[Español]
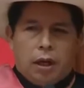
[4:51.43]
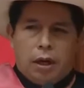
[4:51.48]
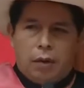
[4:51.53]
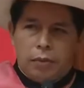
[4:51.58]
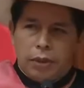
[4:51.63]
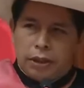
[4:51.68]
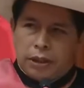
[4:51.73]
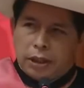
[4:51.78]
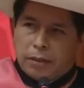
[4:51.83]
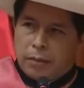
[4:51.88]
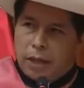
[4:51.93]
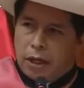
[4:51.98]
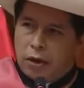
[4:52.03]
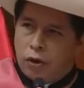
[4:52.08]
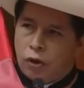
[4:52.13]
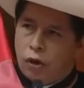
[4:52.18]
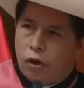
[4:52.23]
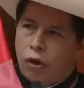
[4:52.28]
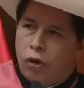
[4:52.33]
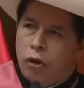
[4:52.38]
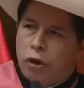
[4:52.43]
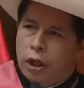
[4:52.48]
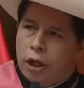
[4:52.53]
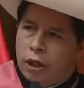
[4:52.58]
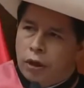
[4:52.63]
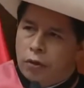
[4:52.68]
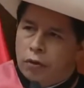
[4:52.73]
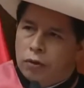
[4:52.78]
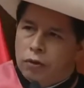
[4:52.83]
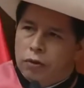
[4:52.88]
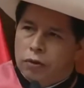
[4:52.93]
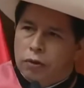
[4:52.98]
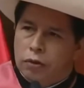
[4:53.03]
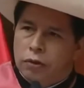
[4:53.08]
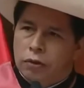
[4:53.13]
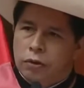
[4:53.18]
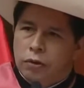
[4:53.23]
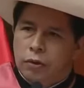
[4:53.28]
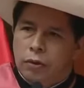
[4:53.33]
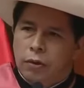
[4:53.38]
a mis hermanos
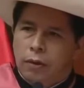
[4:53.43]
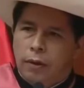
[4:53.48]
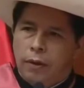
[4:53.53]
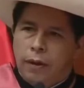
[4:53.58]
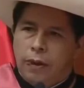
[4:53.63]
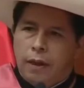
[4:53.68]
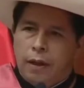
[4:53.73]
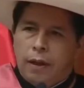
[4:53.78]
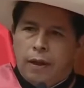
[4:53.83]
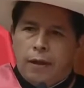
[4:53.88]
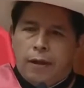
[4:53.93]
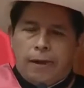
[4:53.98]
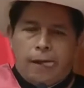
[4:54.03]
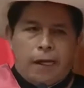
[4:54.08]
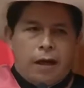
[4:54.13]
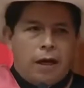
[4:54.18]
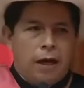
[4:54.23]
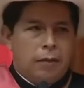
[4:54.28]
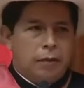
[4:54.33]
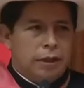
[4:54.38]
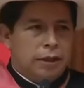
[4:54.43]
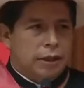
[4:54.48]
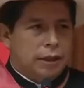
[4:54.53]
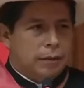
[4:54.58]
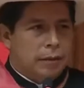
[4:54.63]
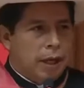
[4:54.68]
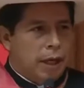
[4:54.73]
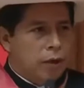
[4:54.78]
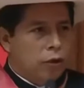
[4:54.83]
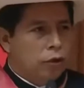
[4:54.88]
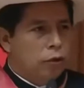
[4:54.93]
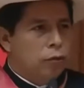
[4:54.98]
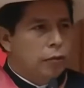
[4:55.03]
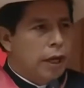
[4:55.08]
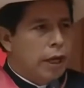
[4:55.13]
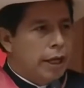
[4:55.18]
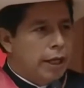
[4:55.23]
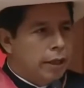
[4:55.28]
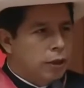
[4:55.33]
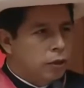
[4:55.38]
ronderos, a mis hermanos
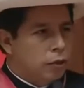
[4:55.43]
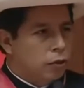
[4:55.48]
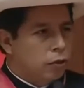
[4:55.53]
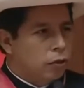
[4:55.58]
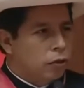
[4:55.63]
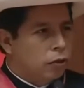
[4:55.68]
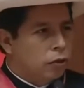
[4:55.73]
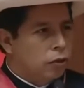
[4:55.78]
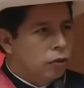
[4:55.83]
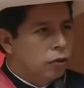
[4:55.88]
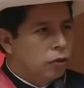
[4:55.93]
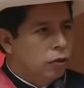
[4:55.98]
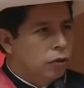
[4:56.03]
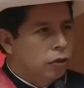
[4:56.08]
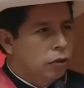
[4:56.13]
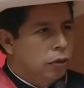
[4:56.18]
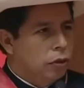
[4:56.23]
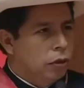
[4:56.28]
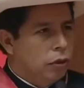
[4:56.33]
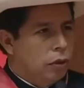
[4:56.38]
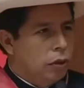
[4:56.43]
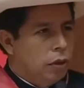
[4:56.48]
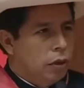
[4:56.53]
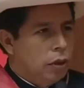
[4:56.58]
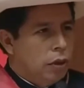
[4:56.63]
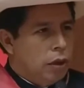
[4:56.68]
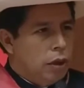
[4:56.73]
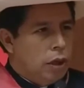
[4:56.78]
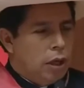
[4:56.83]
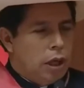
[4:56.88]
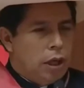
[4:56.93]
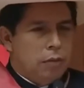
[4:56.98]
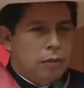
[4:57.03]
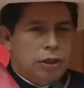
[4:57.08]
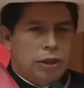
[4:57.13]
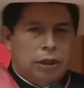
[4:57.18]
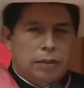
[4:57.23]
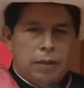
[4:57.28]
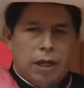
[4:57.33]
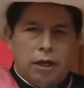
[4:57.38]
maestros, a
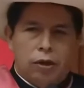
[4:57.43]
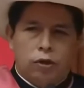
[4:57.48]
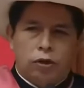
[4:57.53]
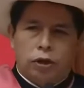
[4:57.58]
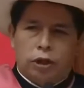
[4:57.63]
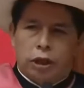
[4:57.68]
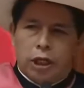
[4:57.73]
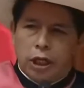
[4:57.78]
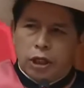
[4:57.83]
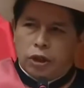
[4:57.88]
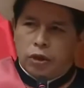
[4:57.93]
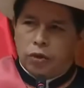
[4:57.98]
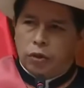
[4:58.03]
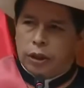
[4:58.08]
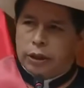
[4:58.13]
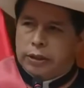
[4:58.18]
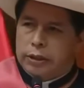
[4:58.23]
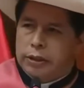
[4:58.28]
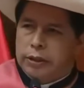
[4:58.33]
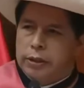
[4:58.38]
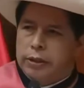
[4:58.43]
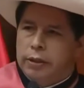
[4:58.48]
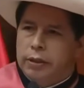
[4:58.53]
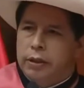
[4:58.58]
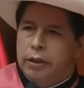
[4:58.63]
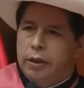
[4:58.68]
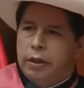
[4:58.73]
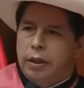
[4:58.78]
mis hermanos quechuas,